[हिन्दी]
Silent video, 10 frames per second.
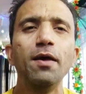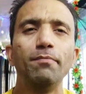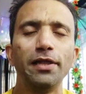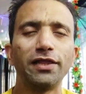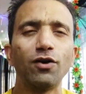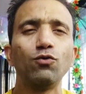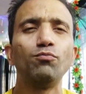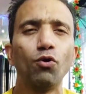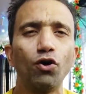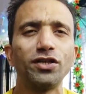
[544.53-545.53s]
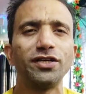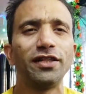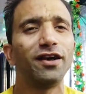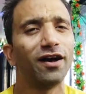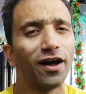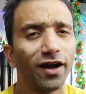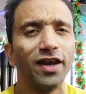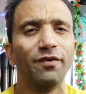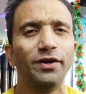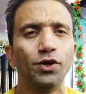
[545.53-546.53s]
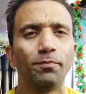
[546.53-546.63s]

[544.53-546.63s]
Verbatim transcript: मिलता हूँ बहुत जल्द अगले वीडियो